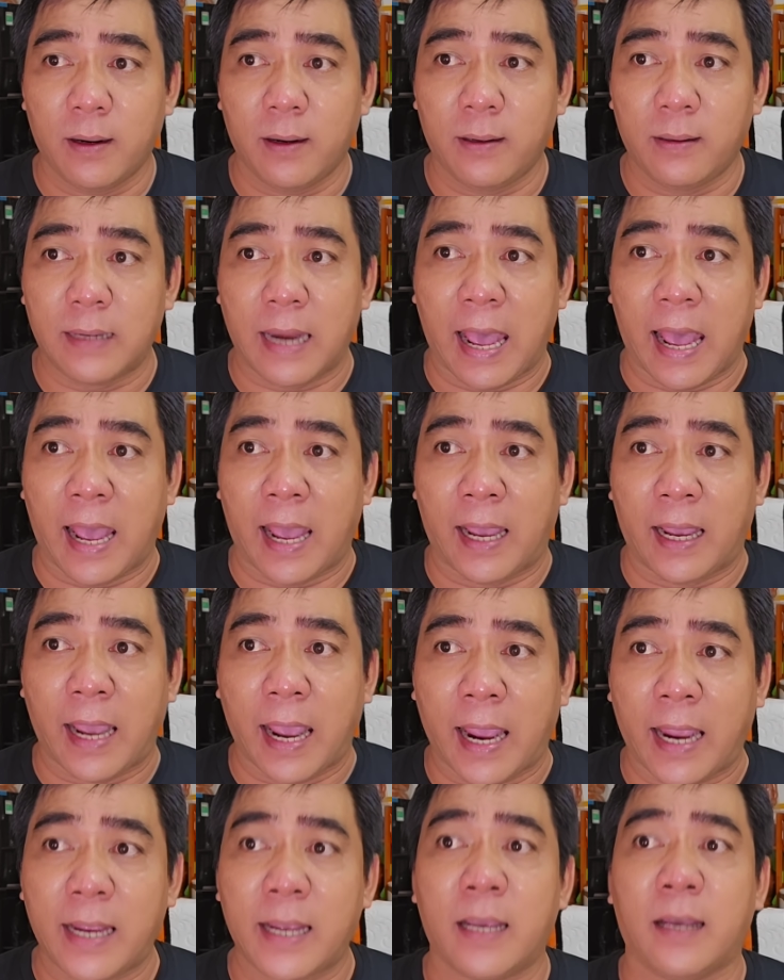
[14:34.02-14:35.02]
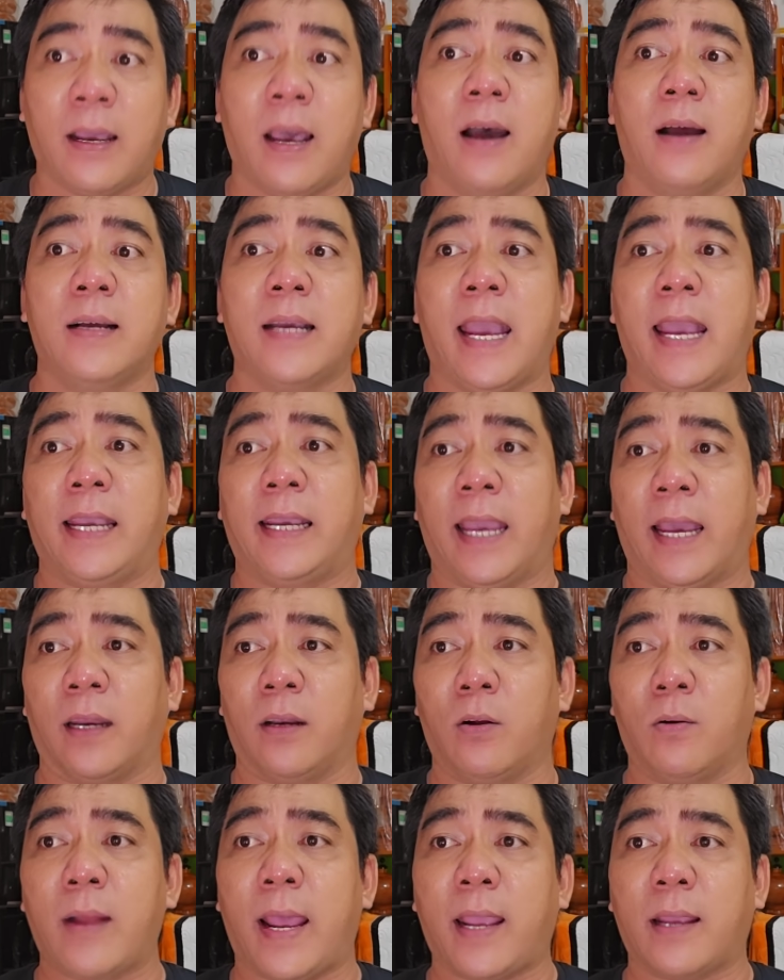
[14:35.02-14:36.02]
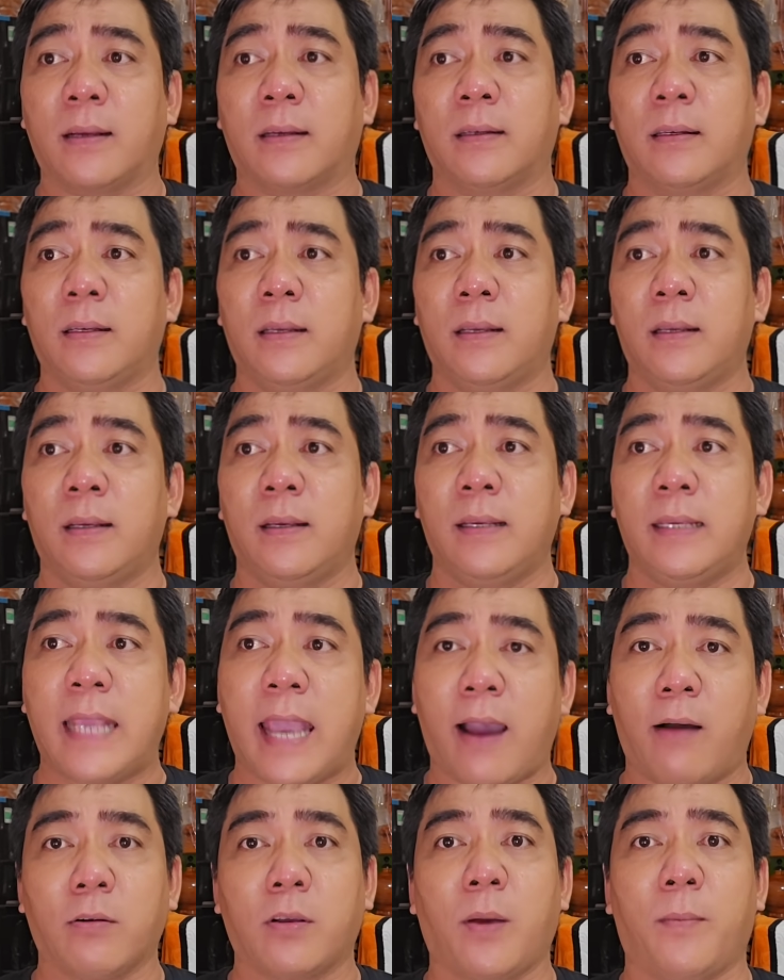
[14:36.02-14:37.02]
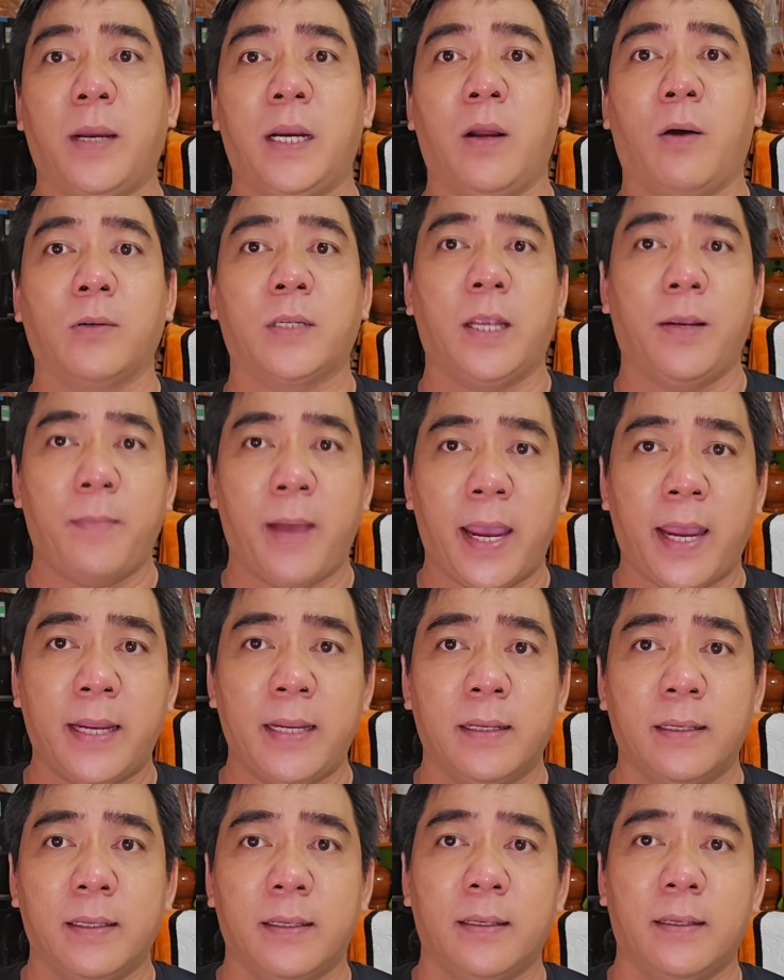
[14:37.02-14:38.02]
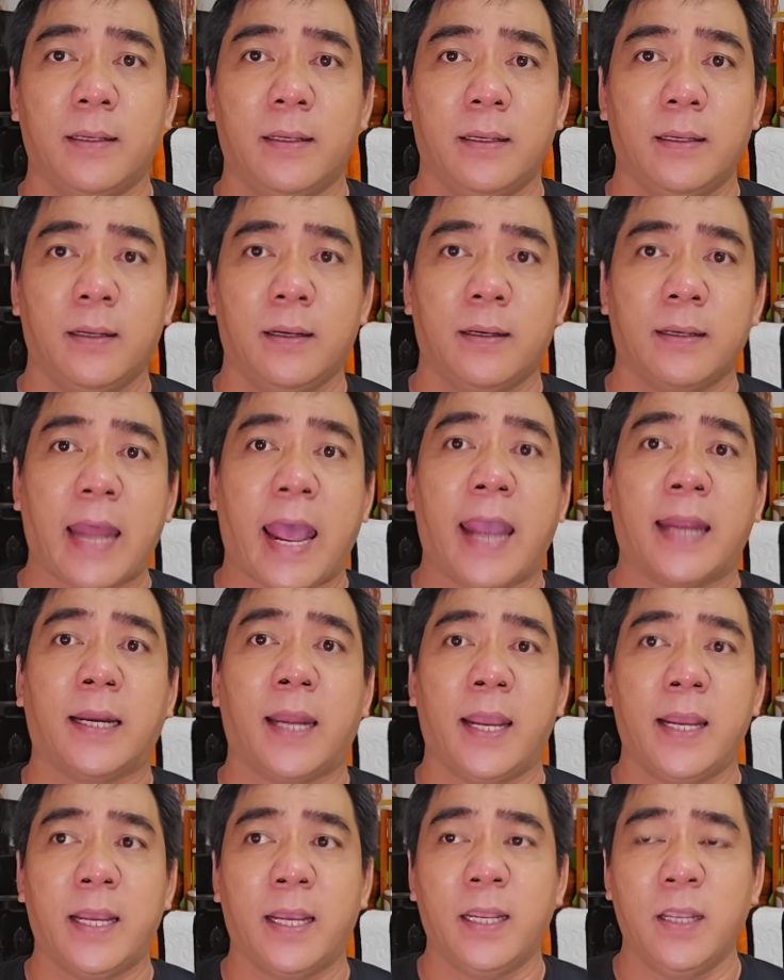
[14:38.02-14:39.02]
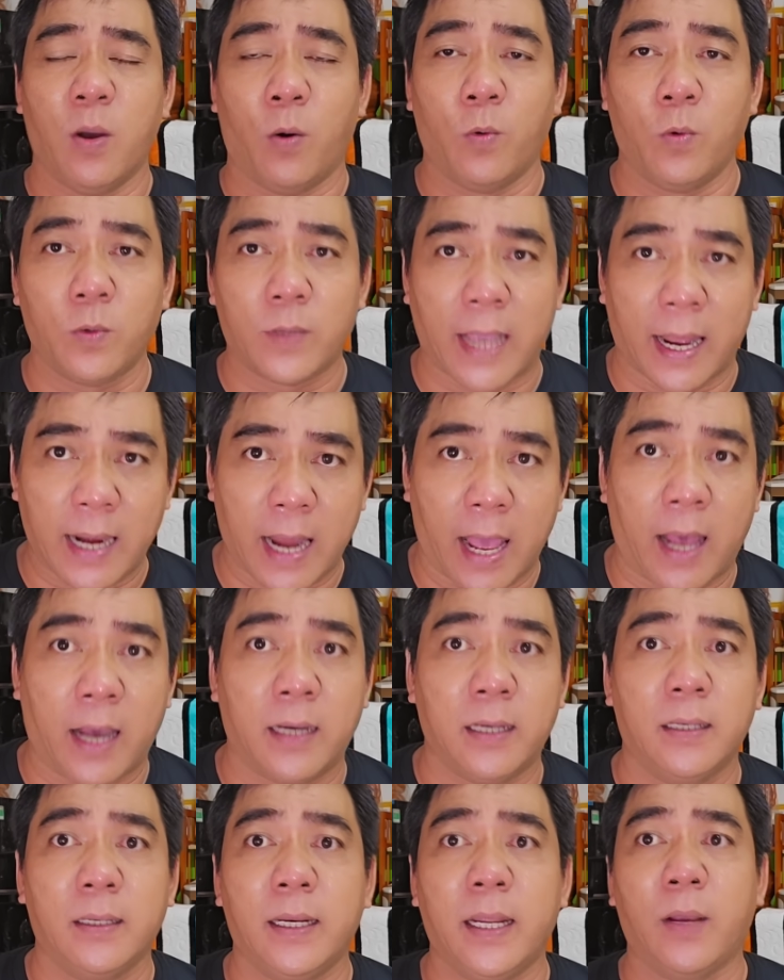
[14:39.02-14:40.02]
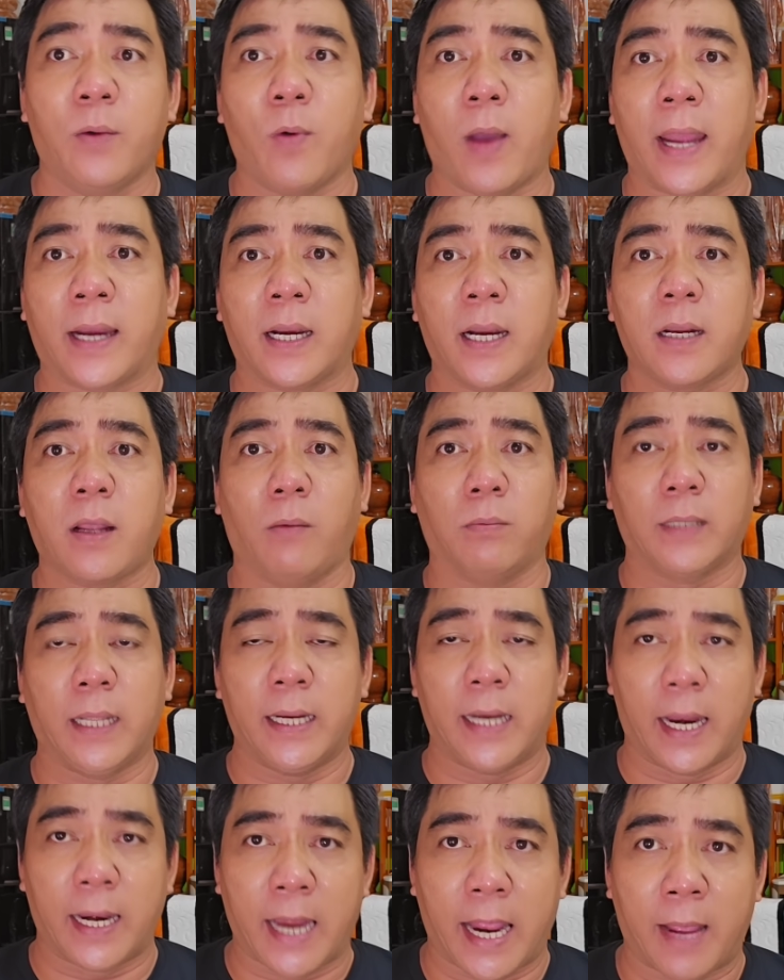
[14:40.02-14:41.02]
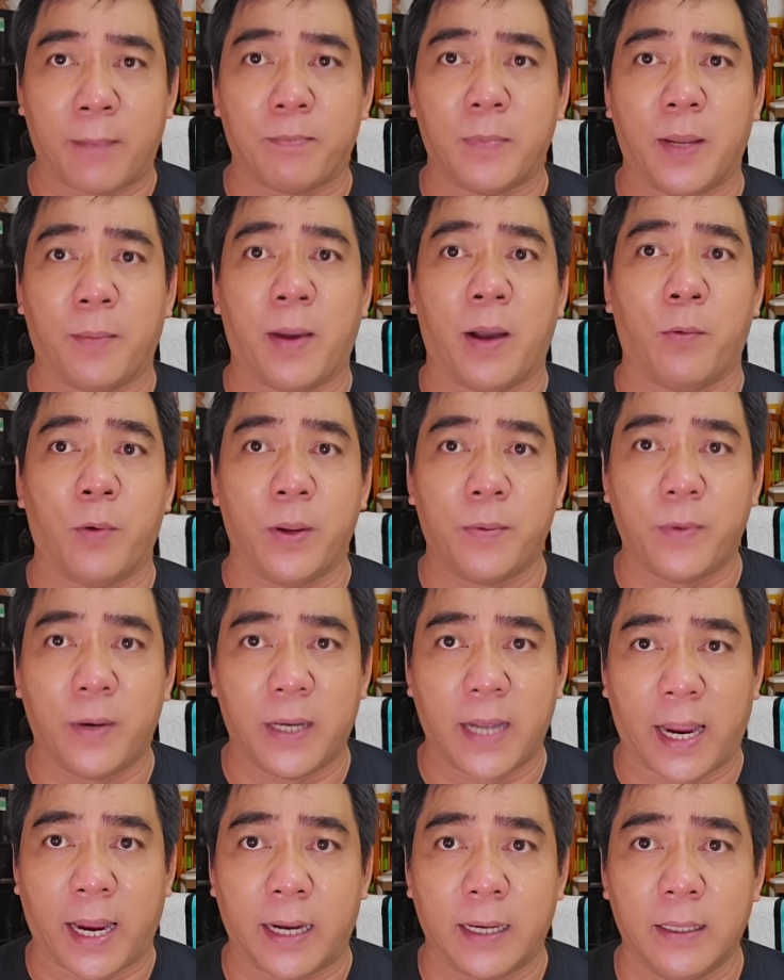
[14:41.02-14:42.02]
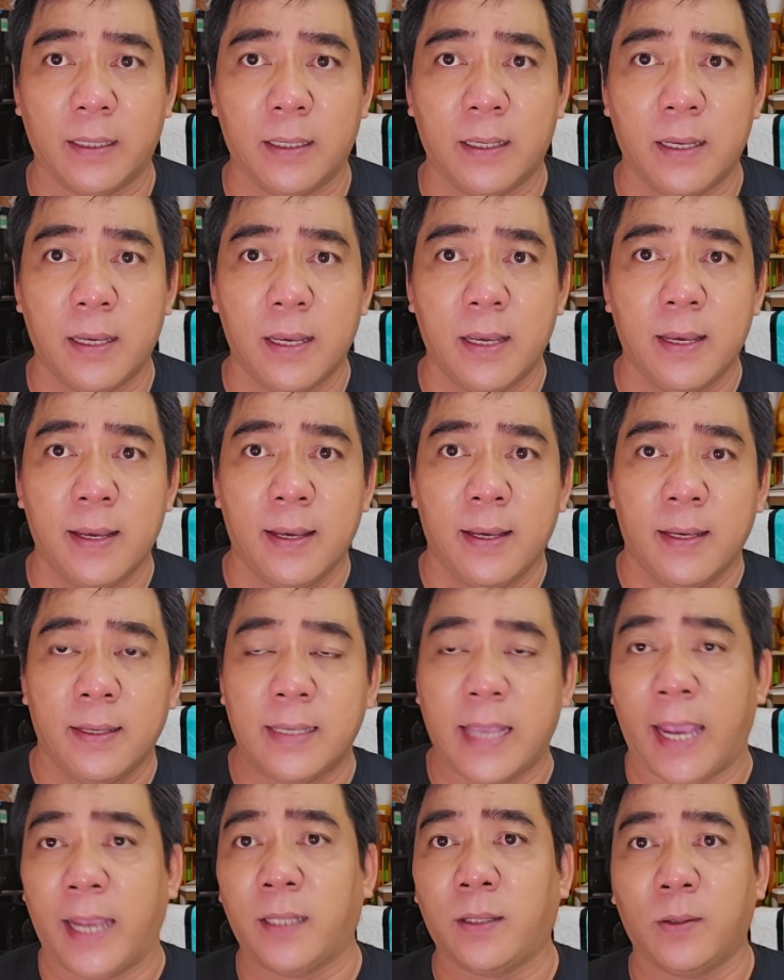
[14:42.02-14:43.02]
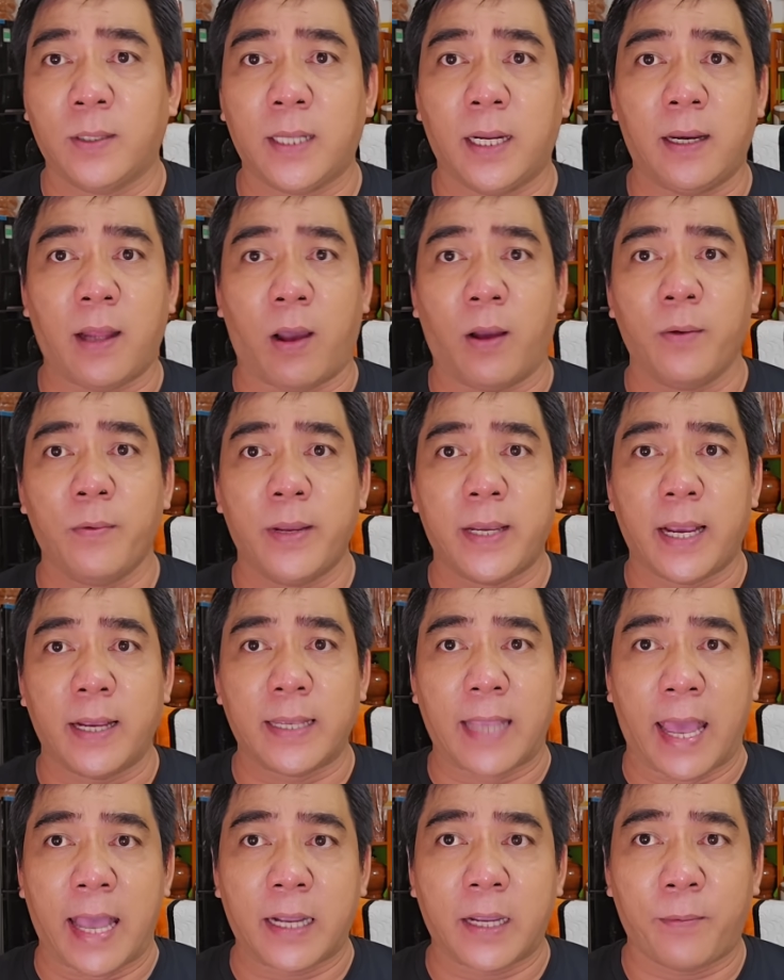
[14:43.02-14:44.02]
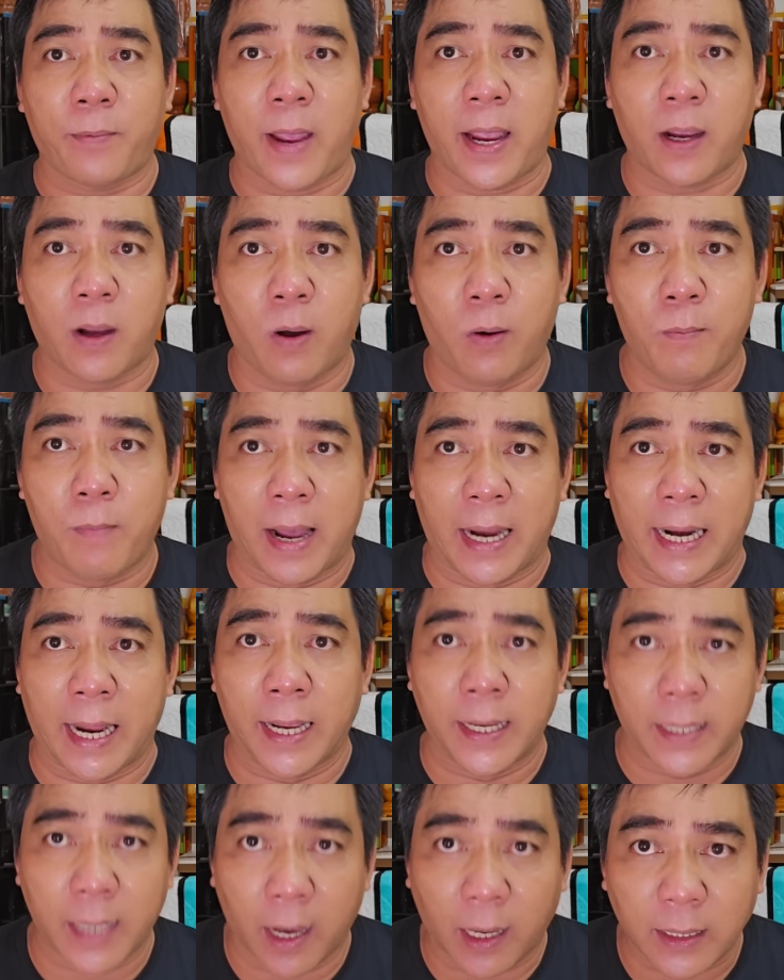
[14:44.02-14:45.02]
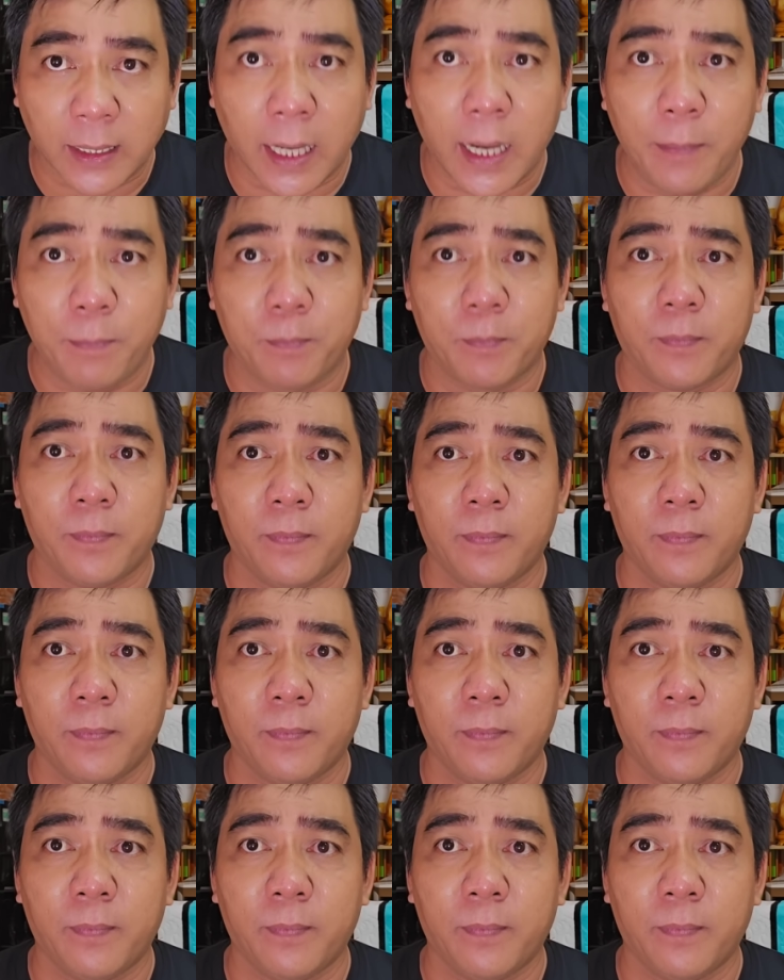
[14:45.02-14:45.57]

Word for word: là hai hơn 2.000 lô đất giao cho bên OCB thay thế nghĩa vụ trả nợ liên quan đến công ty Đại Nam và bà Nguyễn Phương Hằng vậy tôi xin hỏi quý khán giả các phát côn bà này trực tiếp